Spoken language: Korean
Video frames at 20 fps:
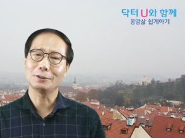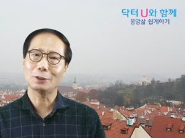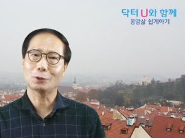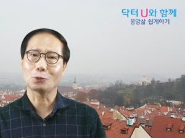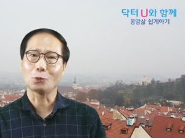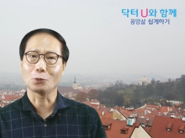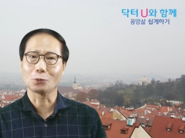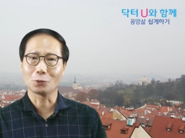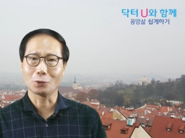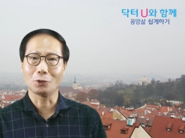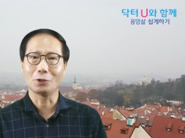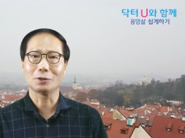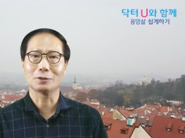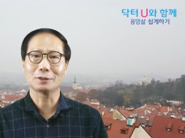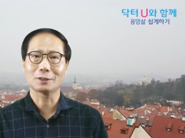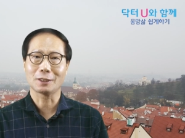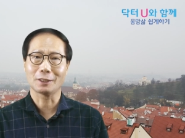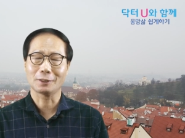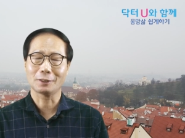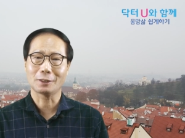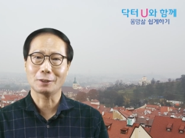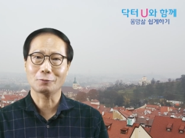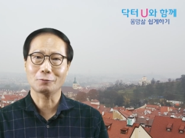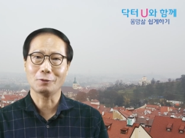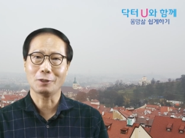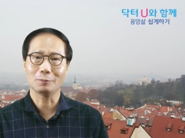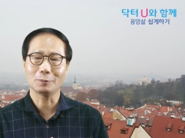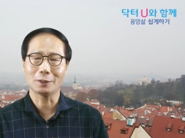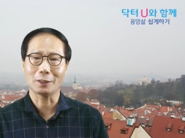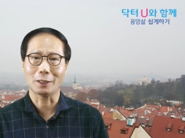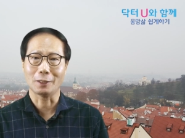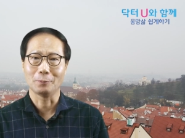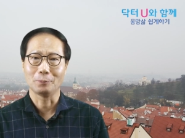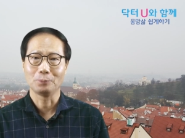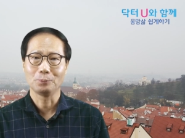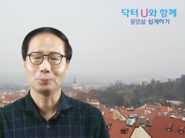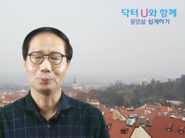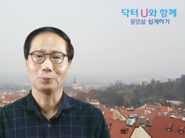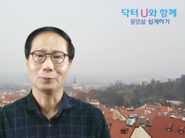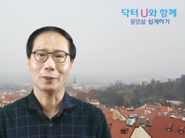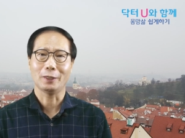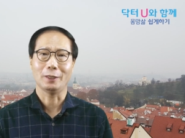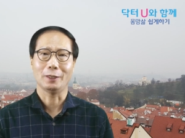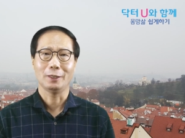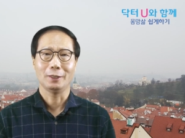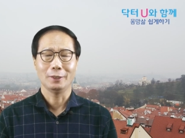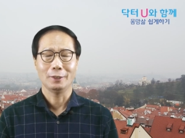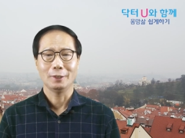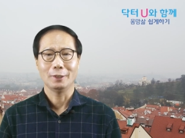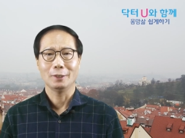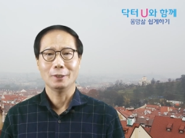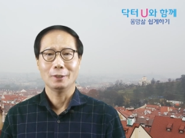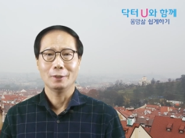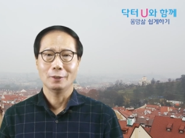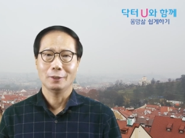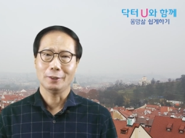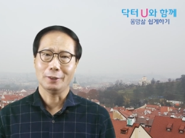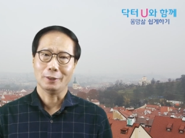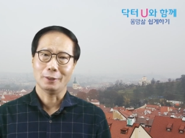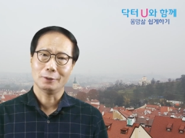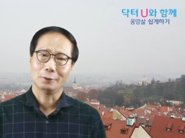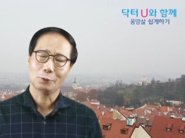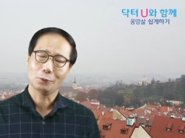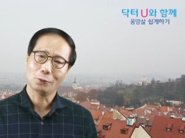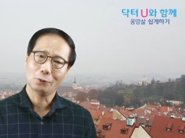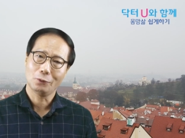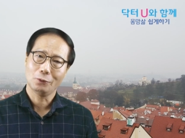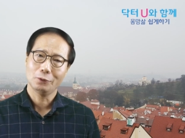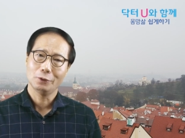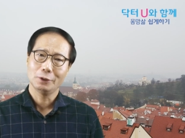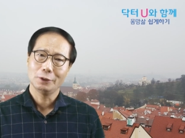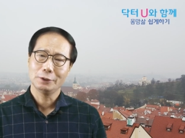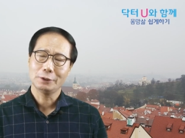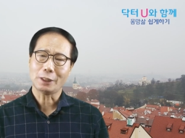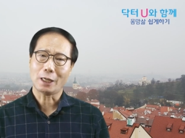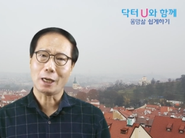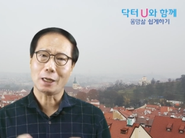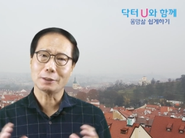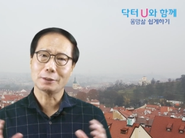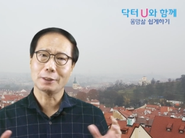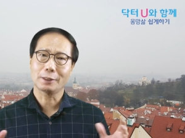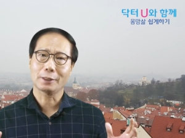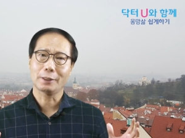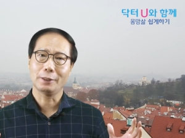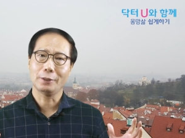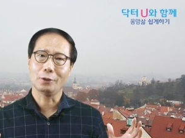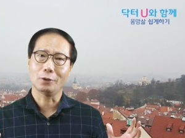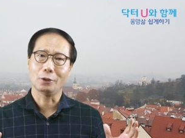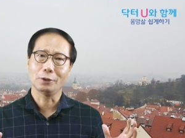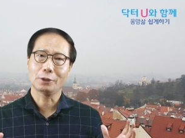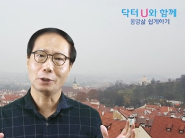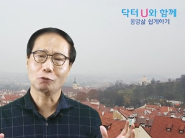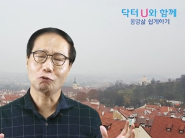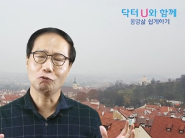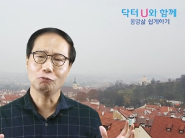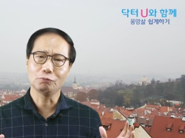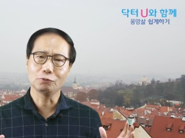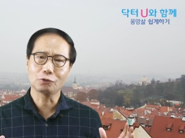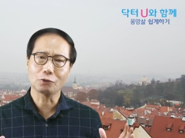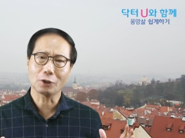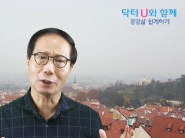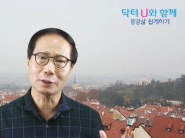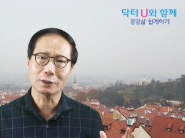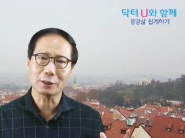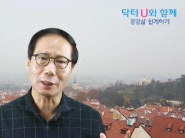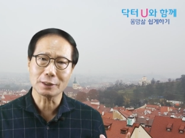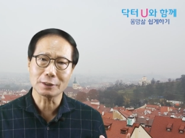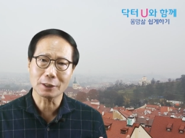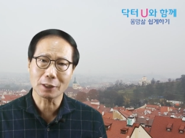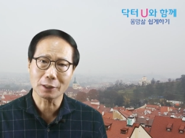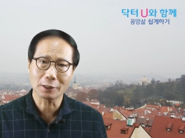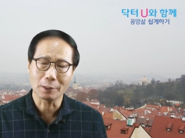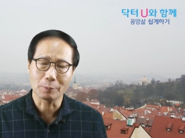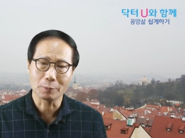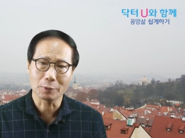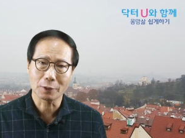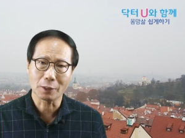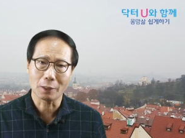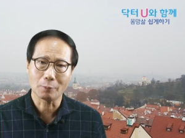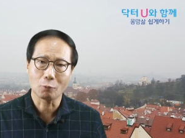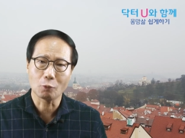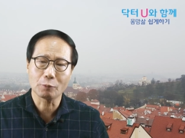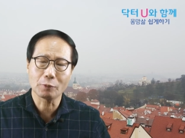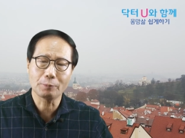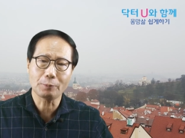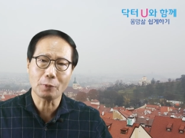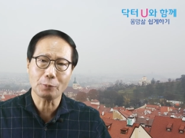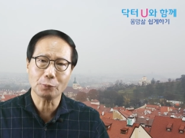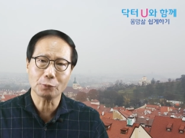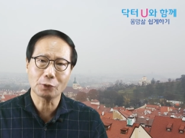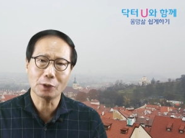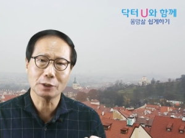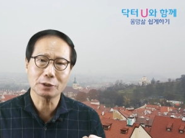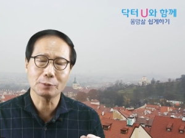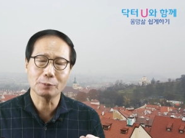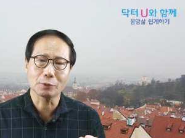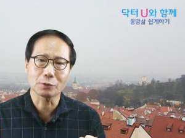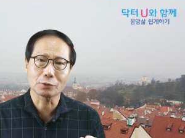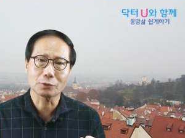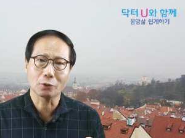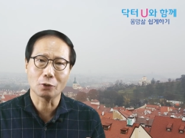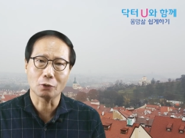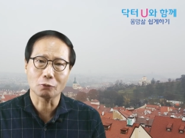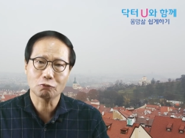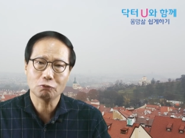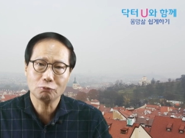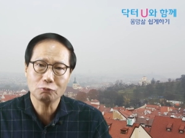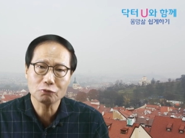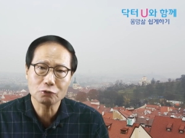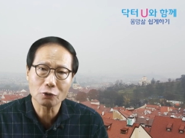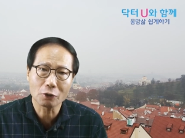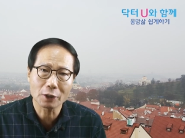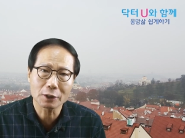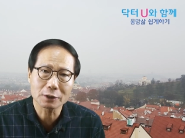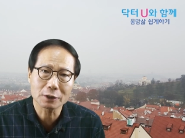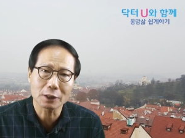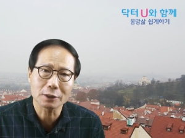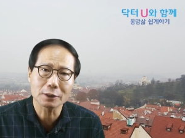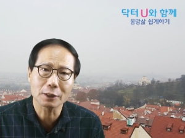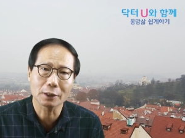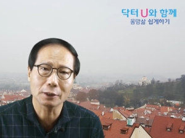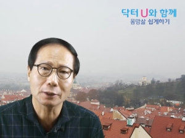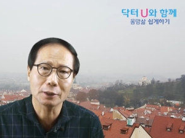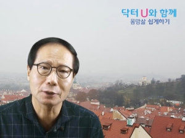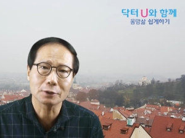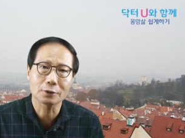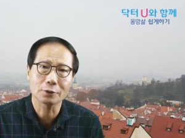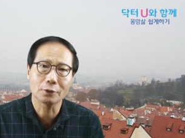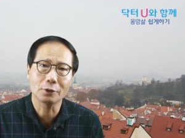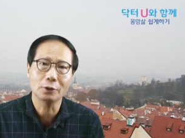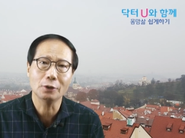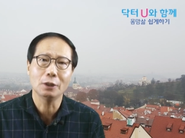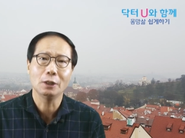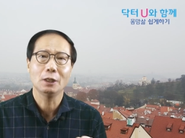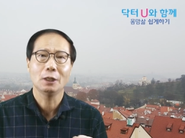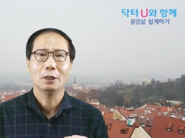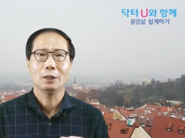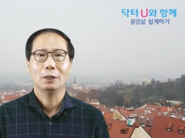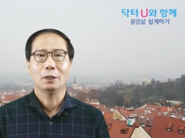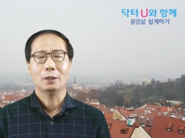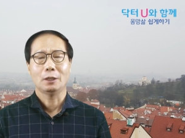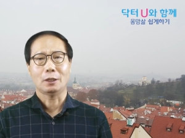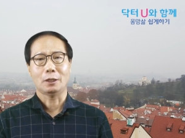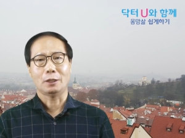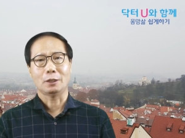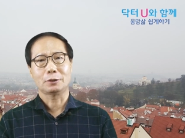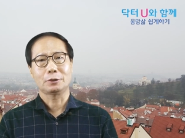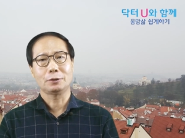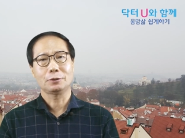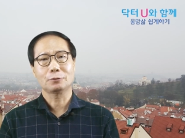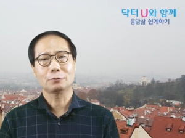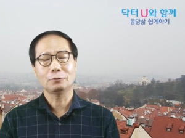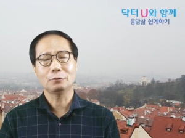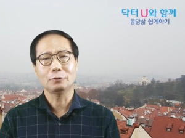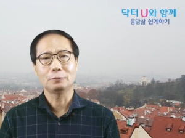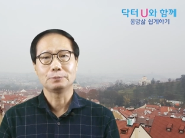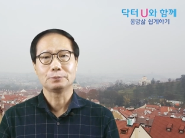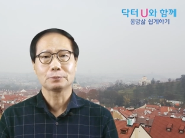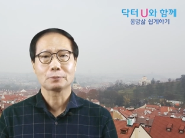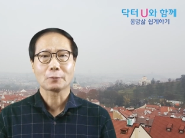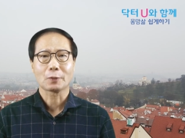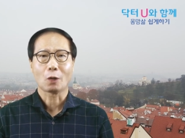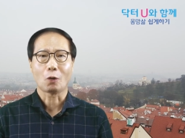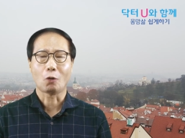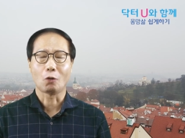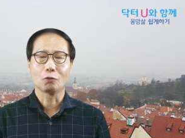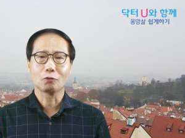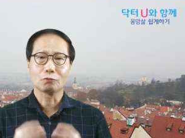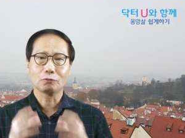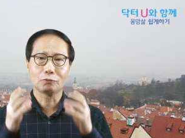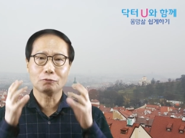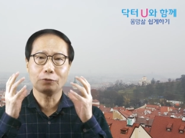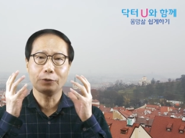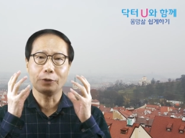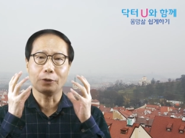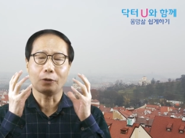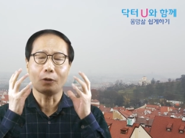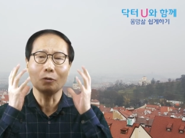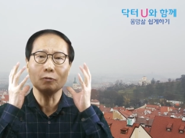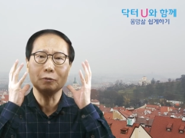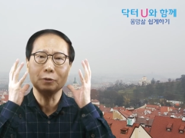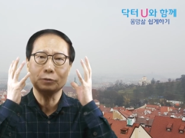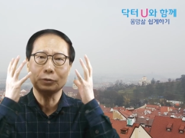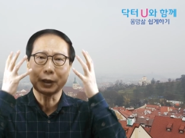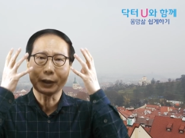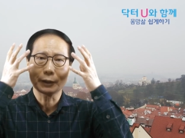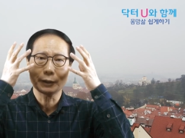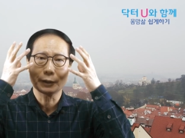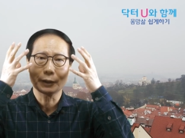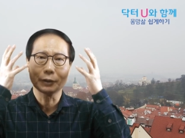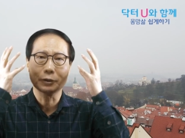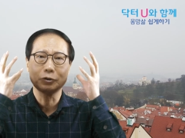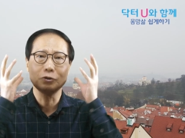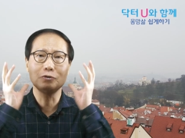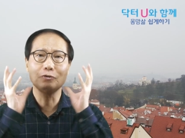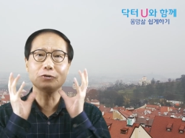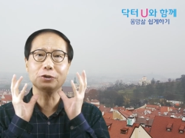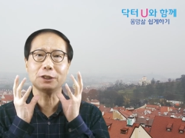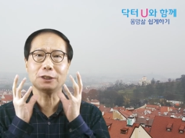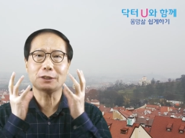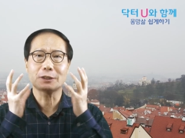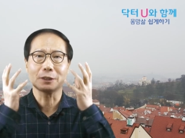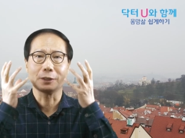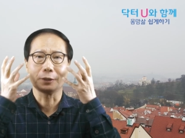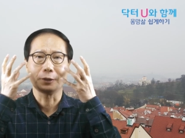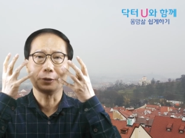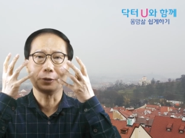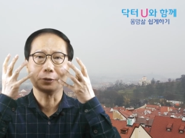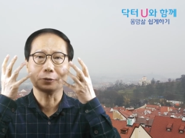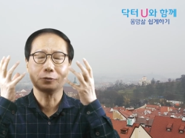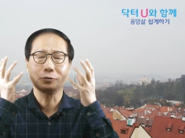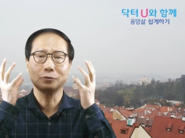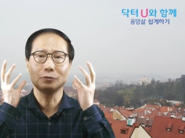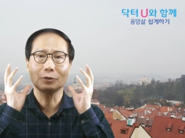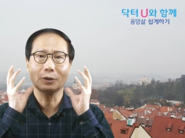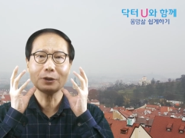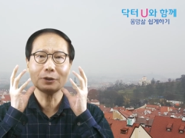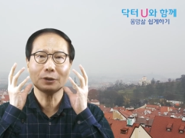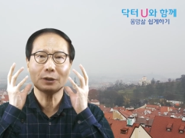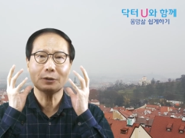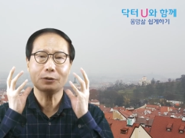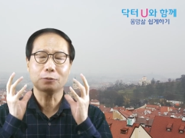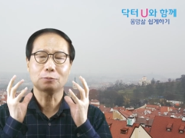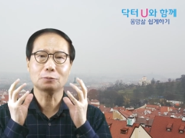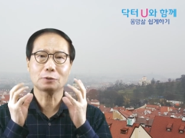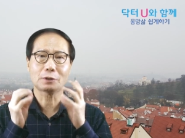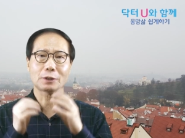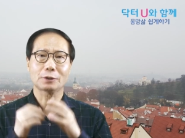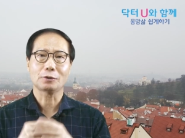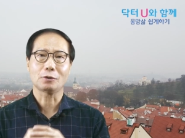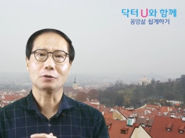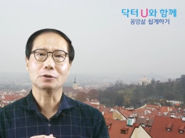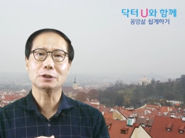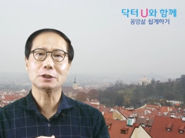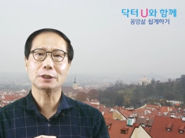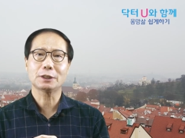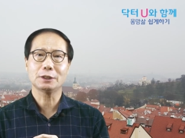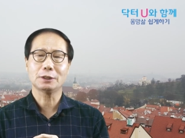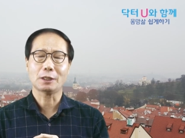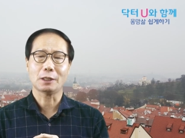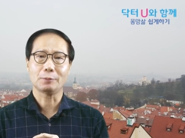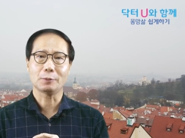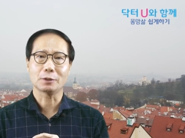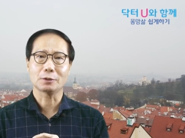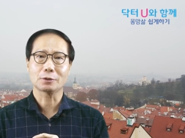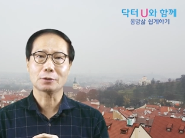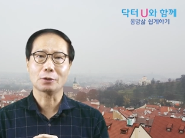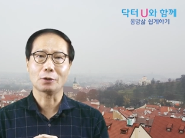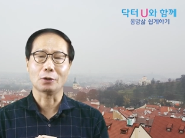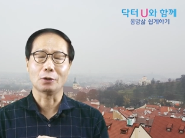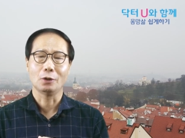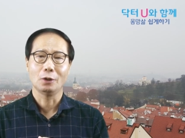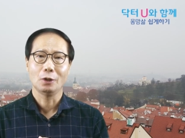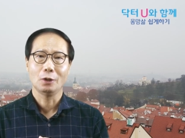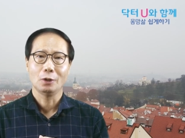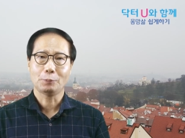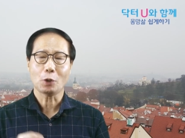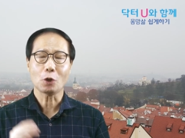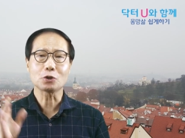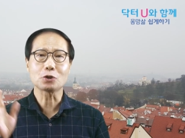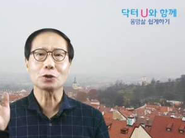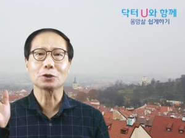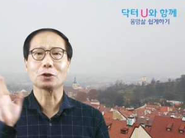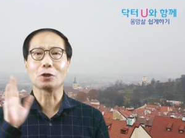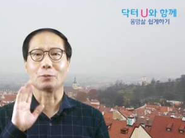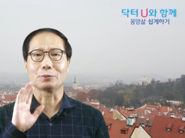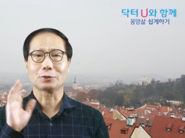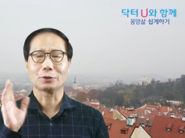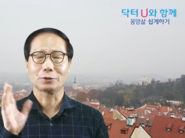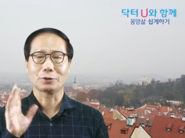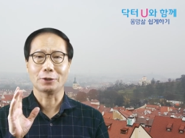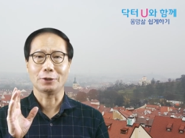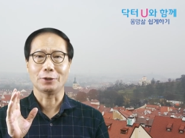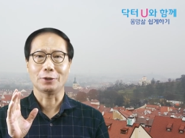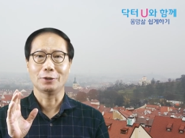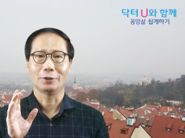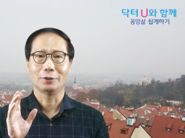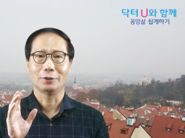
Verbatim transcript: 이제 동결 현상이라고 합니다. 네. 네, 또 자세가요. 이게 구부정한 자세가 됩니다. 몸이 뻣뻣해지면서 구부정한 자세가 되죠. 아 그리고 얼굴도요, 얼굴에 다 근육이 있잖아요. 근육이 이제 전부 다 경직이 되면서 표정이 없어져요.